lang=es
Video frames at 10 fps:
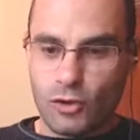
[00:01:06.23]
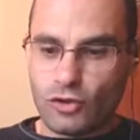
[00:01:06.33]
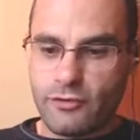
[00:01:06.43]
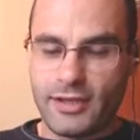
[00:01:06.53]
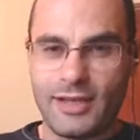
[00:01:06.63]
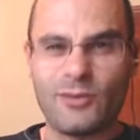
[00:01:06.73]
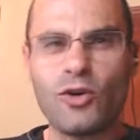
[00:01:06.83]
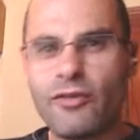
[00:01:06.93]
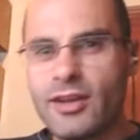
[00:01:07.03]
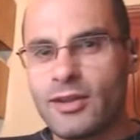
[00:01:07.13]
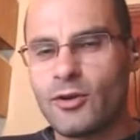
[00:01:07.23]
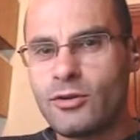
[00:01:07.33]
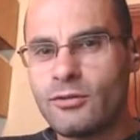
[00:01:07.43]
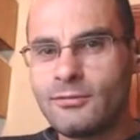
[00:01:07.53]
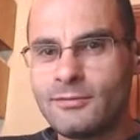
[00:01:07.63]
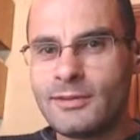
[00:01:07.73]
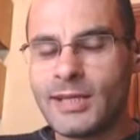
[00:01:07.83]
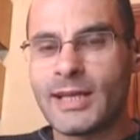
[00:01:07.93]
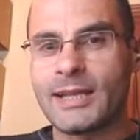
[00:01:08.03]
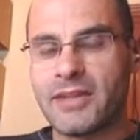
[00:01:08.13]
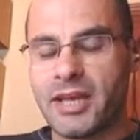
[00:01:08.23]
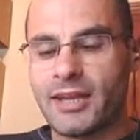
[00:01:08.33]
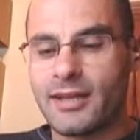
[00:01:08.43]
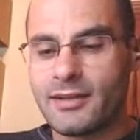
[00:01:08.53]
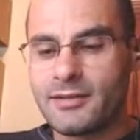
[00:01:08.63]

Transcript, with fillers: Cofre de, un cofre de oro legendaria.